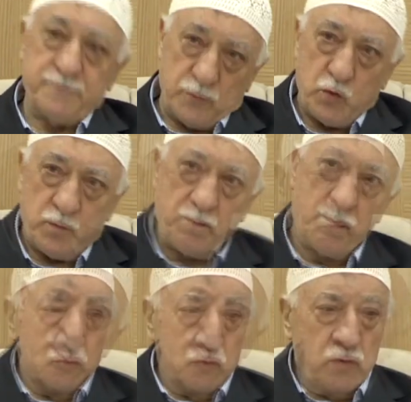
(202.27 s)
Bu
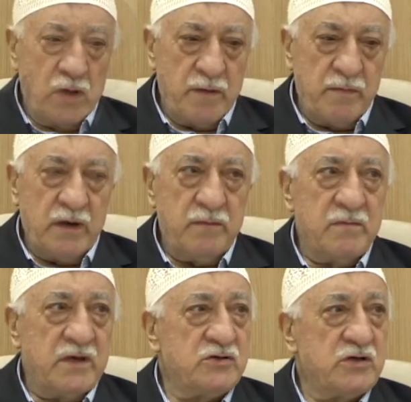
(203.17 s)
Tuğle emelin
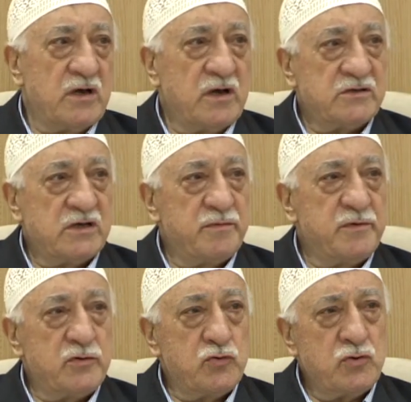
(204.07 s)
menşei Hazreti
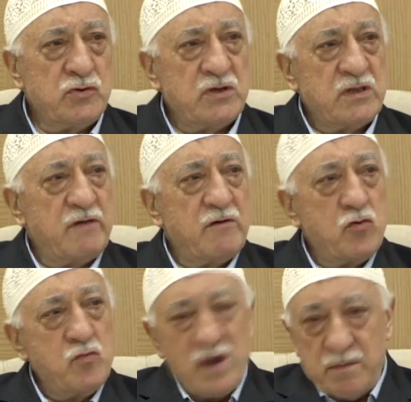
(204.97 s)
Pir diyor ki
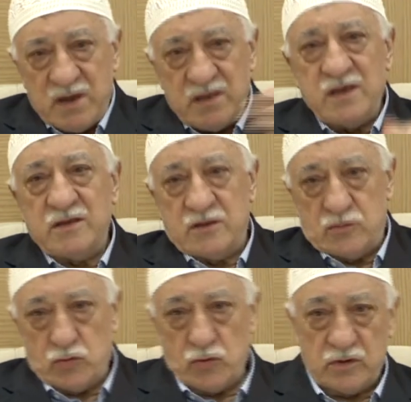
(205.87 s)
tevehüm
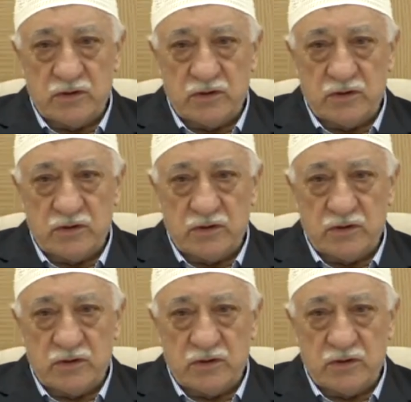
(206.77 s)
ebediyettir diyor.